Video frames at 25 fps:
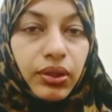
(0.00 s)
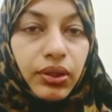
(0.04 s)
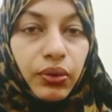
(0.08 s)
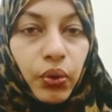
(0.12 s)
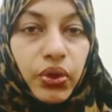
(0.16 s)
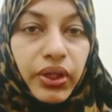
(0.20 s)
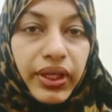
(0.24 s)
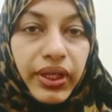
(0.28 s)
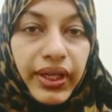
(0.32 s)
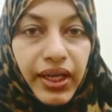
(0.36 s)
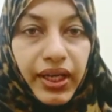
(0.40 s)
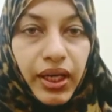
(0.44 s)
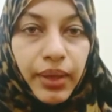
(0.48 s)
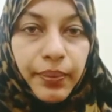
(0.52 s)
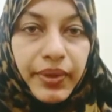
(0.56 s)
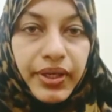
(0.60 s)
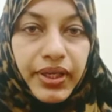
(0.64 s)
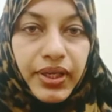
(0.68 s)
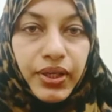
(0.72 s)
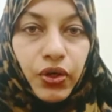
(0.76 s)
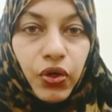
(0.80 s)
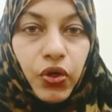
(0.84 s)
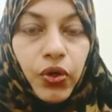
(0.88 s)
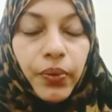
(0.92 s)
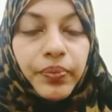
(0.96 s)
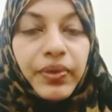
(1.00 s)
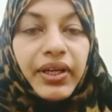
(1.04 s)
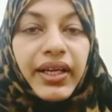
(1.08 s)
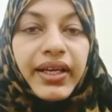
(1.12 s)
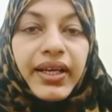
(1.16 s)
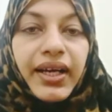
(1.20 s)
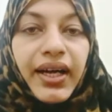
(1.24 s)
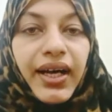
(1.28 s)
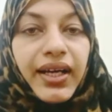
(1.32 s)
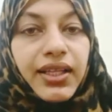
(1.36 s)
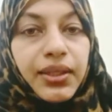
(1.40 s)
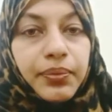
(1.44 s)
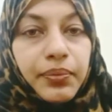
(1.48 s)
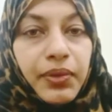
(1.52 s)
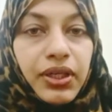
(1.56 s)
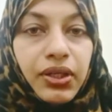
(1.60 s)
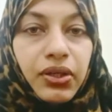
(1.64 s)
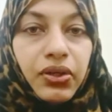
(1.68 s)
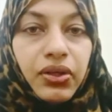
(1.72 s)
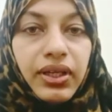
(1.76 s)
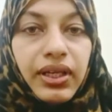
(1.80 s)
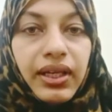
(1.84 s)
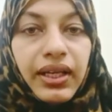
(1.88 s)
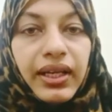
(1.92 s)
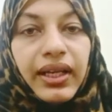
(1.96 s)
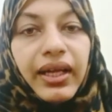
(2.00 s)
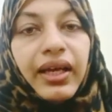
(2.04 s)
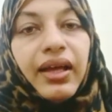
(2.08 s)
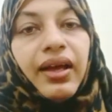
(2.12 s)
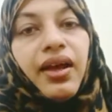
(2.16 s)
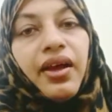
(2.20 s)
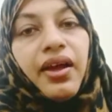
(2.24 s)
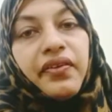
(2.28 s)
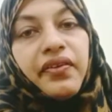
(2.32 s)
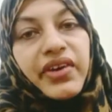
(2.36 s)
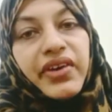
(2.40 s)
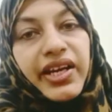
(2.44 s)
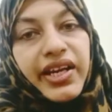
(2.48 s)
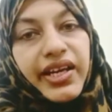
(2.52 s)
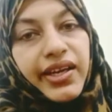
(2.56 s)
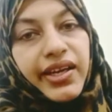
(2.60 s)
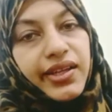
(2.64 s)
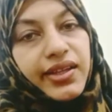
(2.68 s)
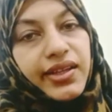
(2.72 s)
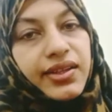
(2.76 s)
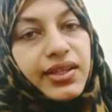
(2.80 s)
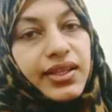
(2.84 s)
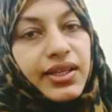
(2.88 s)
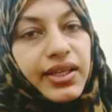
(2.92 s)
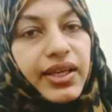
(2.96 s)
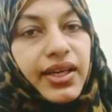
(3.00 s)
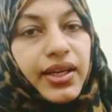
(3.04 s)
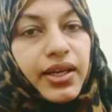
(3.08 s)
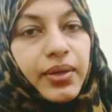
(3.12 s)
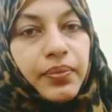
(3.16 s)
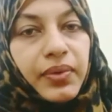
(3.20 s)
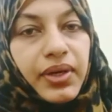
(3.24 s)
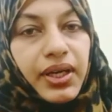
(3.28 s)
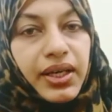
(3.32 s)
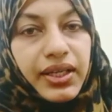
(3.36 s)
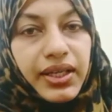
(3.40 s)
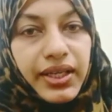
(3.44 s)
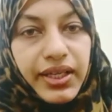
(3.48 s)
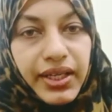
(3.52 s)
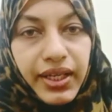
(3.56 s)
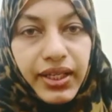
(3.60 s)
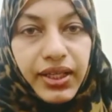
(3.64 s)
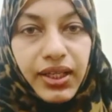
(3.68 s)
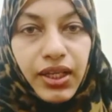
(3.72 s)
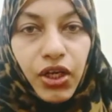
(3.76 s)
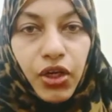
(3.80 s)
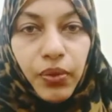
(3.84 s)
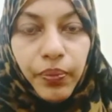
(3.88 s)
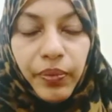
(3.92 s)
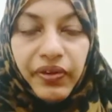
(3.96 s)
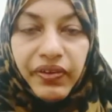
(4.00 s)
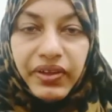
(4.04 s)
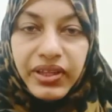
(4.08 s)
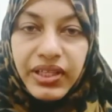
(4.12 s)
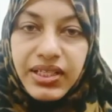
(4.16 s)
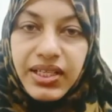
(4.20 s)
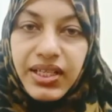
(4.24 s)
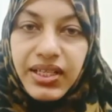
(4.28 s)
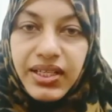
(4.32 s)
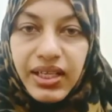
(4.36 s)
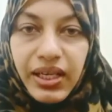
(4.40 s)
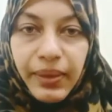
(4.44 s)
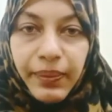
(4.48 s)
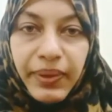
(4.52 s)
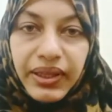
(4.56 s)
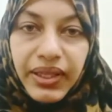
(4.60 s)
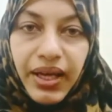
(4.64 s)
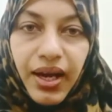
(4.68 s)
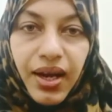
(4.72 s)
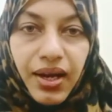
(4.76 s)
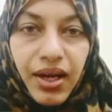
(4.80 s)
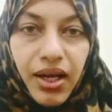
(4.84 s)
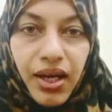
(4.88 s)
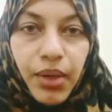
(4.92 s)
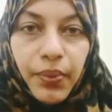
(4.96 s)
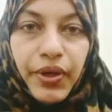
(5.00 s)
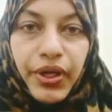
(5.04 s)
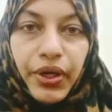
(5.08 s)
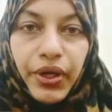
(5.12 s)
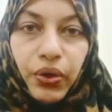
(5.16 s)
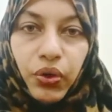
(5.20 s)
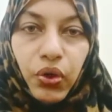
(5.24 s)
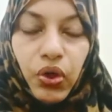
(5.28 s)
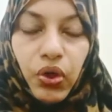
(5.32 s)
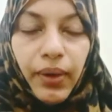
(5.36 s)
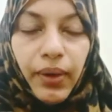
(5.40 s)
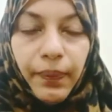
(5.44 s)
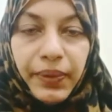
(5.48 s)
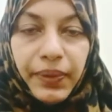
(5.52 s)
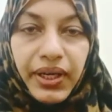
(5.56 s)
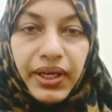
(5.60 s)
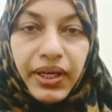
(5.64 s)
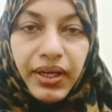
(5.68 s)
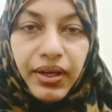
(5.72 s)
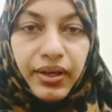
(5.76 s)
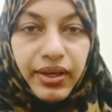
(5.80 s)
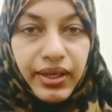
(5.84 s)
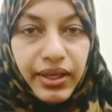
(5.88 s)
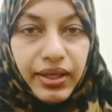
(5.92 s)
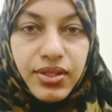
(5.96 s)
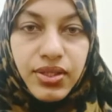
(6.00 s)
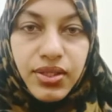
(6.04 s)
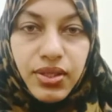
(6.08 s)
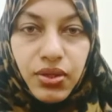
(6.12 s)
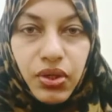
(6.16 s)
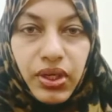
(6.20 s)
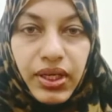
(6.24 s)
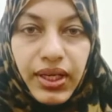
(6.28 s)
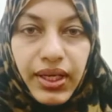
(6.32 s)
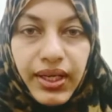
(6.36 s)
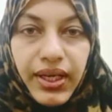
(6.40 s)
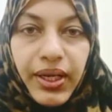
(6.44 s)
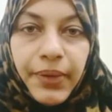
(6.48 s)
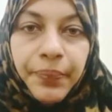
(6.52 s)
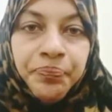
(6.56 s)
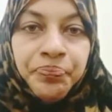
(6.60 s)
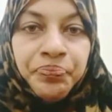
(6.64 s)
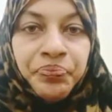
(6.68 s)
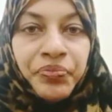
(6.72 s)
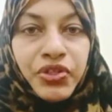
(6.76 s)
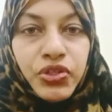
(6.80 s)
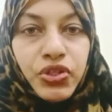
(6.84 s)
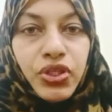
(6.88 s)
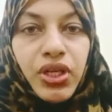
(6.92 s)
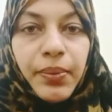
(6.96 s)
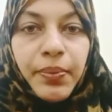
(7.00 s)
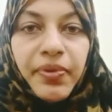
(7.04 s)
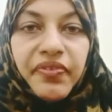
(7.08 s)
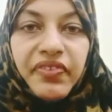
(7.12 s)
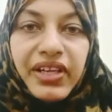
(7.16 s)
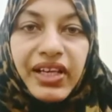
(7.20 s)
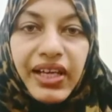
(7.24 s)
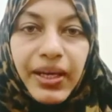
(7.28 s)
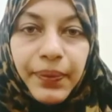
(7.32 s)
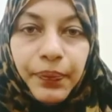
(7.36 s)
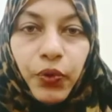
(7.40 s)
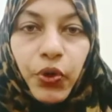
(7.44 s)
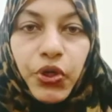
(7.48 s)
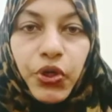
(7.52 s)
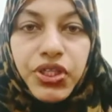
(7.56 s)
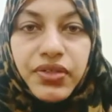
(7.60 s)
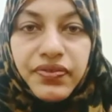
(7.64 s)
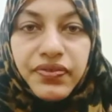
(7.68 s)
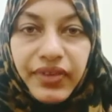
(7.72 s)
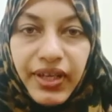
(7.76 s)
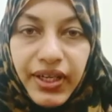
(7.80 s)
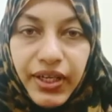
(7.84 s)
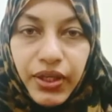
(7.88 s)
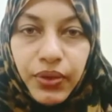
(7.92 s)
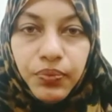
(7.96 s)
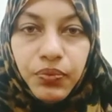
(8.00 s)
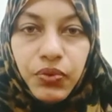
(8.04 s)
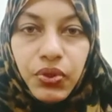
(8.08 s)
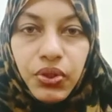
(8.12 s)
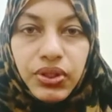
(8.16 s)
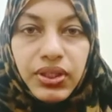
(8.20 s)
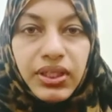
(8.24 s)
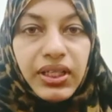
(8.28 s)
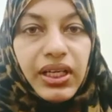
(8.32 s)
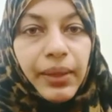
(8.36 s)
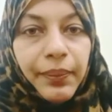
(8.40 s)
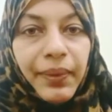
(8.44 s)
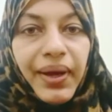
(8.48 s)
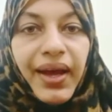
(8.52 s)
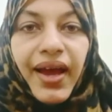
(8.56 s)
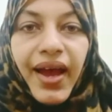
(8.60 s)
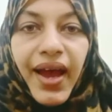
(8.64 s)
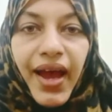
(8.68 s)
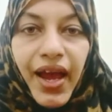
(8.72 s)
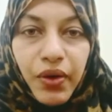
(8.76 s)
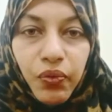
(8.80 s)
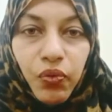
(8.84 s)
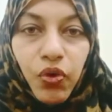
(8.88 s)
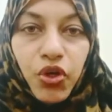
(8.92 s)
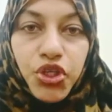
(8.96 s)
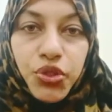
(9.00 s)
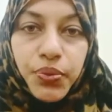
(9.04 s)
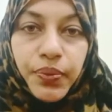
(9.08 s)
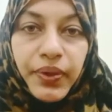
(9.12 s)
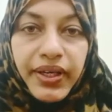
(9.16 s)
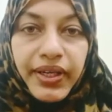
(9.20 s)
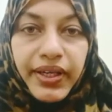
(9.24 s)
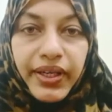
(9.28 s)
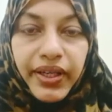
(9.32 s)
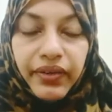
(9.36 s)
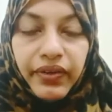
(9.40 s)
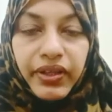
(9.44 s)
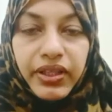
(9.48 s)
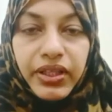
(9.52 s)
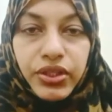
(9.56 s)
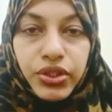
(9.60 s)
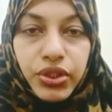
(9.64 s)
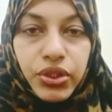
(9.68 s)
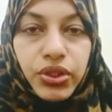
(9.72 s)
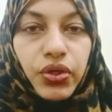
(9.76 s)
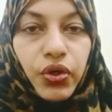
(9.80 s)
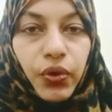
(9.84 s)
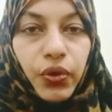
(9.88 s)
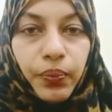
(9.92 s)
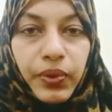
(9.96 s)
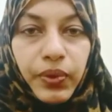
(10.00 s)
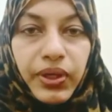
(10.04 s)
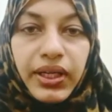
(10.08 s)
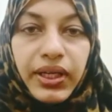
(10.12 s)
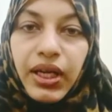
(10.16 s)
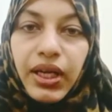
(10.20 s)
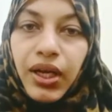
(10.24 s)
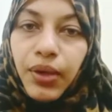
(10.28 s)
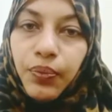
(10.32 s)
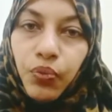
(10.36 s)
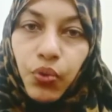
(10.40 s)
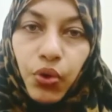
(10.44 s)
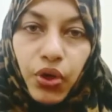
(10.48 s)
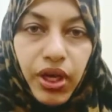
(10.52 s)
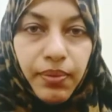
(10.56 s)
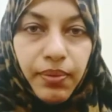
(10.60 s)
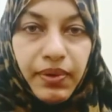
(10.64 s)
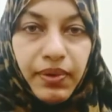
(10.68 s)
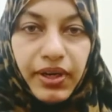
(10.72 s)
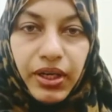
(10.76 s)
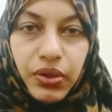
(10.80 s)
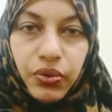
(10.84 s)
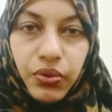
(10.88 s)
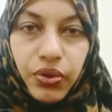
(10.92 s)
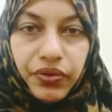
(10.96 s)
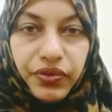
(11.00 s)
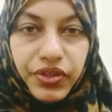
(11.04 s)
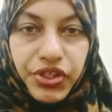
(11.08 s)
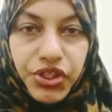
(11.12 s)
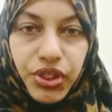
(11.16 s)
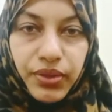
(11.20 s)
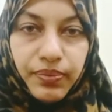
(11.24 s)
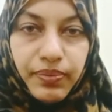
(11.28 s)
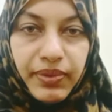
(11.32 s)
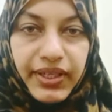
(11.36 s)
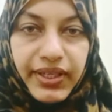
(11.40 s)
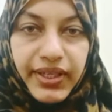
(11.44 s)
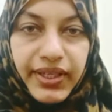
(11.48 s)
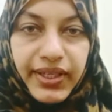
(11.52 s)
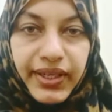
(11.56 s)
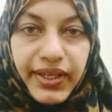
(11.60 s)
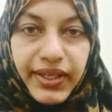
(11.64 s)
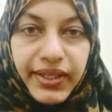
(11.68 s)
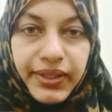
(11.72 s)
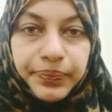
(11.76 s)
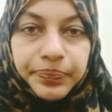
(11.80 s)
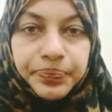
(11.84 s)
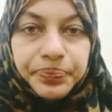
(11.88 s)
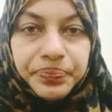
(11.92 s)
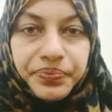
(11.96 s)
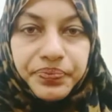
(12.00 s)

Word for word: ஒட்டிக்காமல் இருக்கும் லைக் அது மட்டும் இல்லை வேறு எந்த கிருமியாக இருந்தாலுமே வந்துட்டு அதை நம்ம தாக்காமல் இருக்கணும் அப்படின்னு சொன்னாக்கா ஸோ நம்ம வெளியே போயிட்டு வரும்போது நம்ம ஹேண்ட் வாஷ் பண்ணுறது வந்துட்டு ரொம்ப முக்கியமான ஒரு விஷயமா இருக்குது